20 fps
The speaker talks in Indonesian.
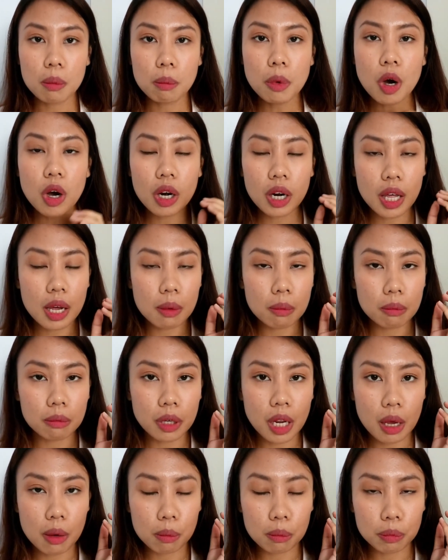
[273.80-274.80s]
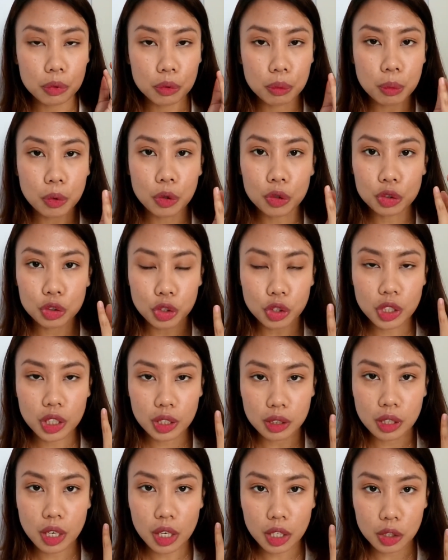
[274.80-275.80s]
bohlam lampu motor
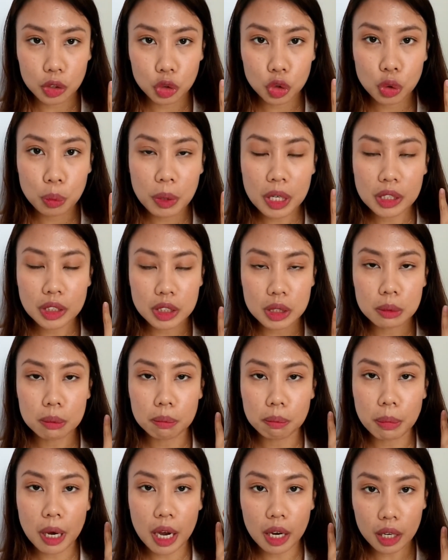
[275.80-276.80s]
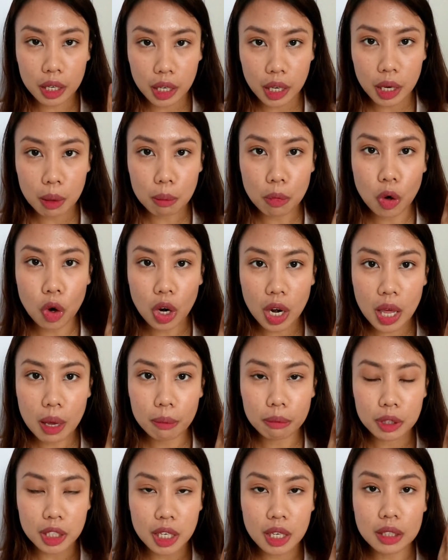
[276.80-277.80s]
kita itu masih pakai
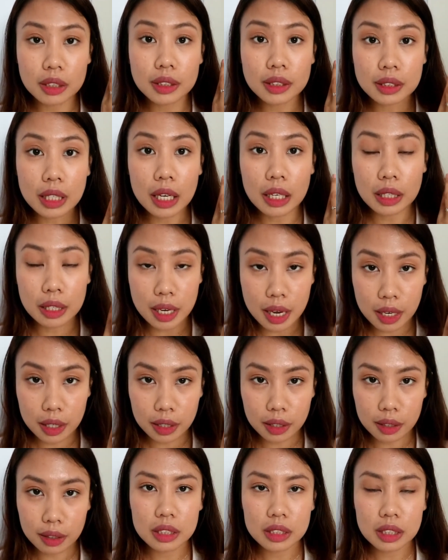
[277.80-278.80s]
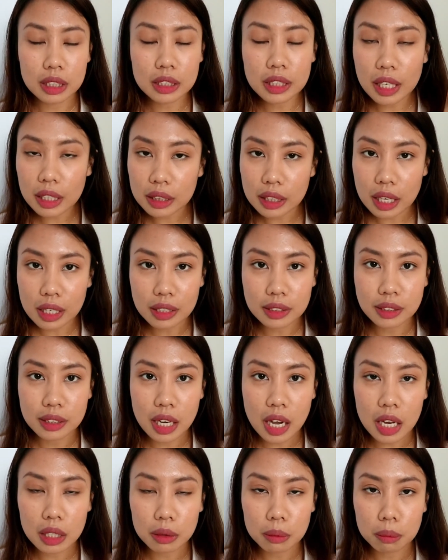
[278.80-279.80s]
bohlam yang standar ternyata di
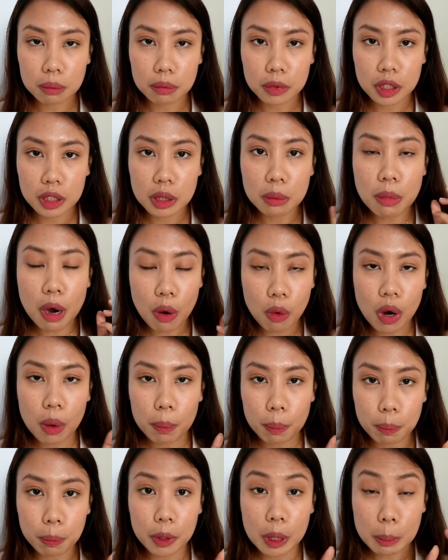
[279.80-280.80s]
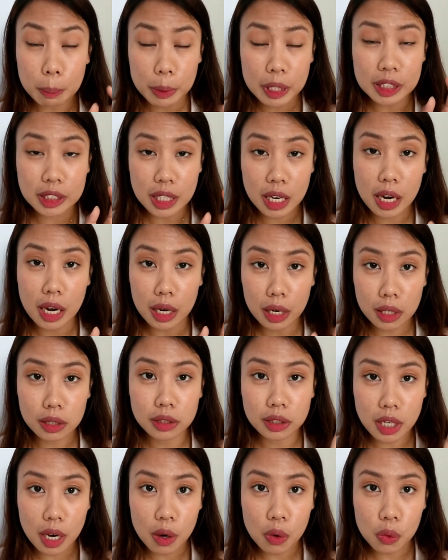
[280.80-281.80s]
saat dibawa ke
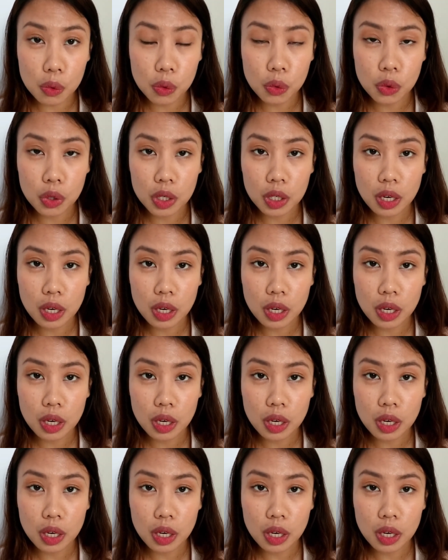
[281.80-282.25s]
perjalanan jauh